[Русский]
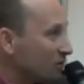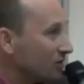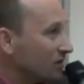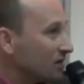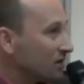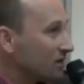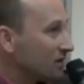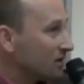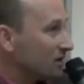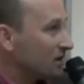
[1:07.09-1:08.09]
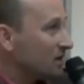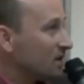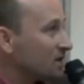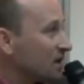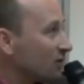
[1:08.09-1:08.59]
Он
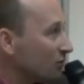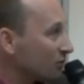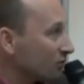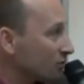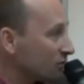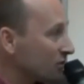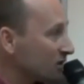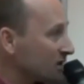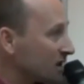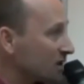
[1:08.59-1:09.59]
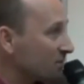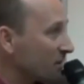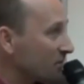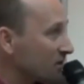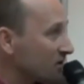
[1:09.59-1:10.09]
не знаком, что случилось с нашей
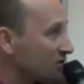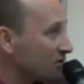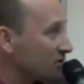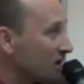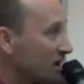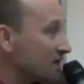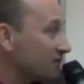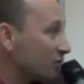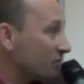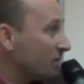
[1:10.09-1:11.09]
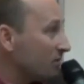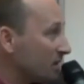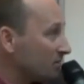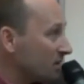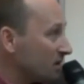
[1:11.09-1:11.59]
промышленностью, хотя вроде
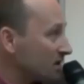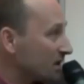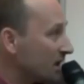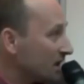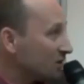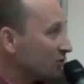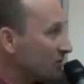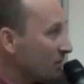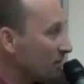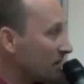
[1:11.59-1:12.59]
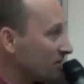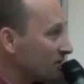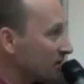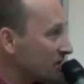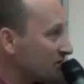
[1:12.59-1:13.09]
премьер-министр, которая попала
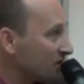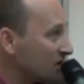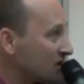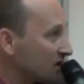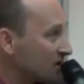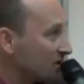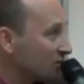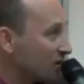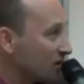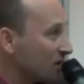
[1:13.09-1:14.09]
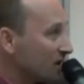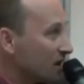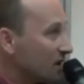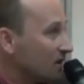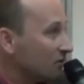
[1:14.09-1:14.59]
в эффективные частные руки.
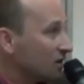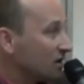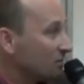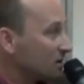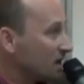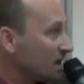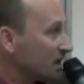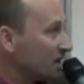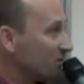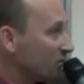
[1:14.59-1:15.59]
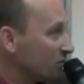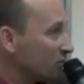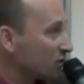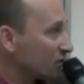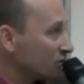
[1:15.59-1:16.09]
И вот эта постоянная
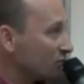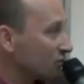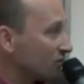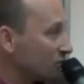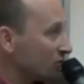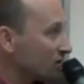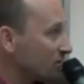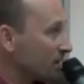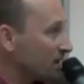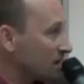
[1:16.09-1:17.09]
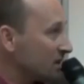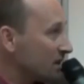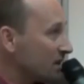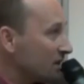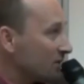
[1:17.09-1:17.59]
бубнежка, что нужно все распродать,
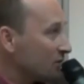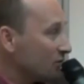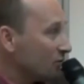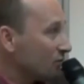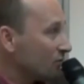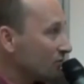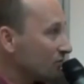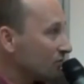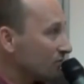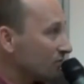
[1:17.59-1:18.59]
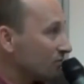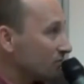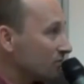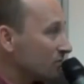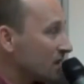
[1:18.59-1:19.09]
ну,
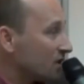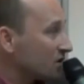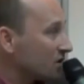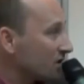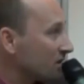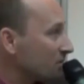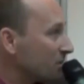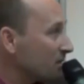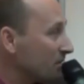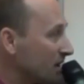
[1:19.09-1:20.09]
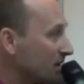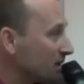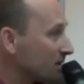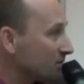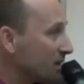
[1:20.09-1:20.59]
конечно же,
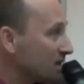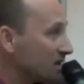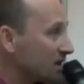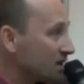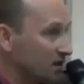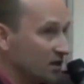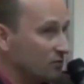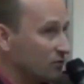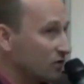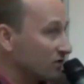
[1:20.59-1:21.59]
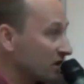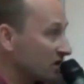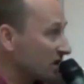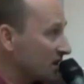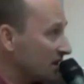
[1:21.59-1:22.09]
понимания с моей стороны, я думаю, что с вашей
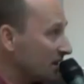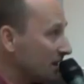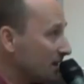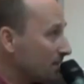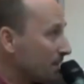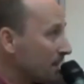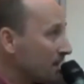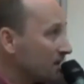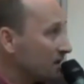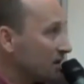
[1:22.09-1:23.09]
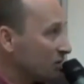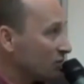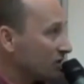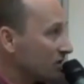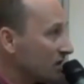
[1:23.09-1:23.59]
стороны, не
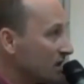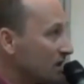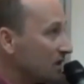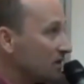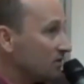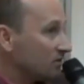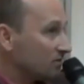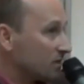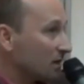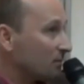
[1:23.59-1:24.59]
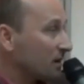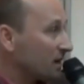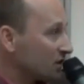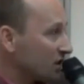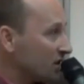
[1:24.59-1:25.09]
находит. И как
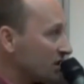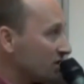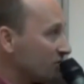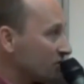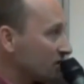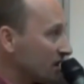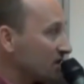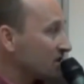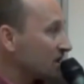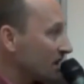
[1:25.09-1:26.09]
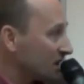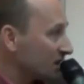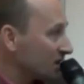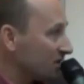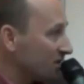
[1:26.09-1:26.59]
продолжение вот таких
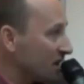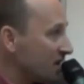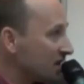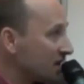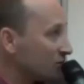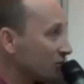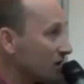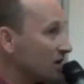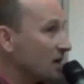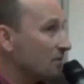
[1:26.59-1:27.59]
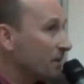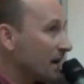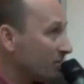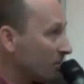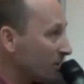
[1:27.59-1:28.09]
странных заявлений, которые
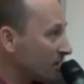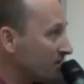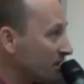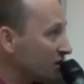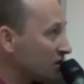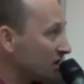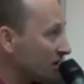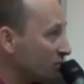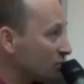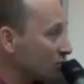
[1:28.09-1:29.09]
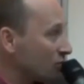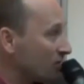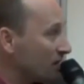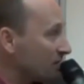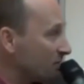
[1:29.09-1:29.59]
прямо противоречат тому, что
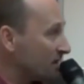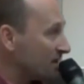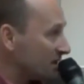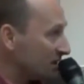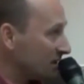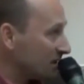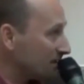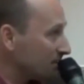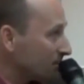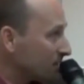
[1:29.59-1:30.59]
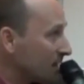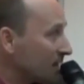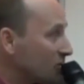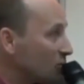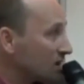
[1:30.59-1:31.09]
говорит президент, и
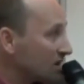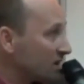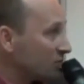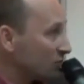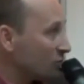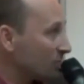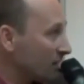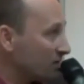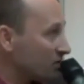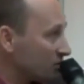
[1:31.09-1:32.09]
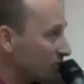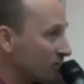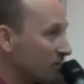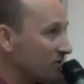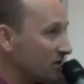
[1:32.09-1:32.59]
какие указания он дает правительству, мы
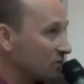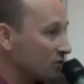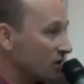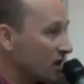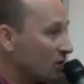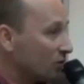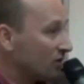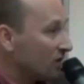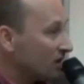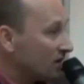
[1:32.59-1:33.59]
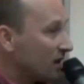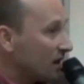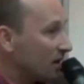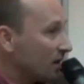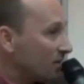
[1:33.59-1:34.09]
с вами видим, что он э,
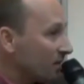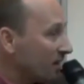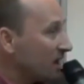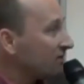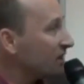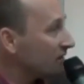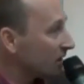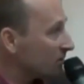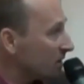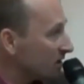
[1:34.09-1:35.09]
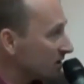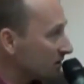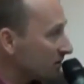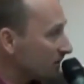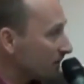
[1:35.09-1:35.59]
объявляет выговоры
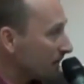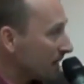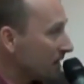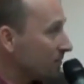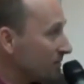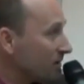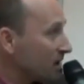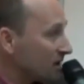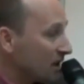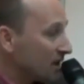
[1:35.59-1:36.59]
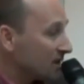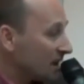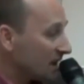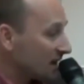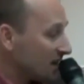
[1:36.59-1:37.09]
министрам, да, объявляет
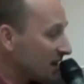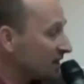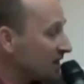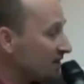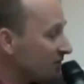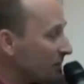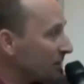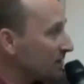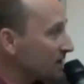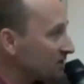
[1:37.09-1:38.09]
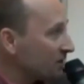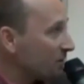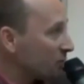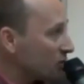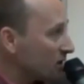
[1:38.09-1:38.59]
за конкретно невыполненные свои
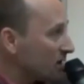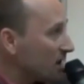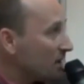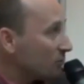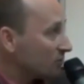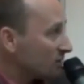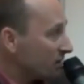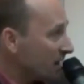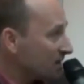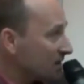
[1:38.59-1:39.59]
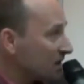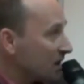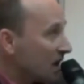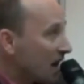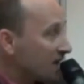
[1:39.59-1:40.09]
поручения. Потом собирает их,
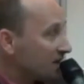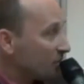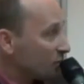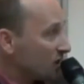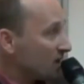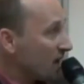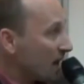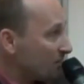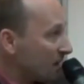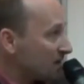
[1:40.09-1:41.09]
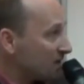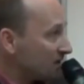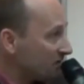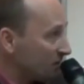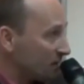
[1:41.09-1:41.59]
а эти поручения опять
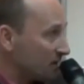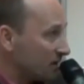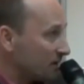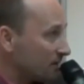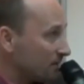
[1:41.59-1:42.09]
не выполнены.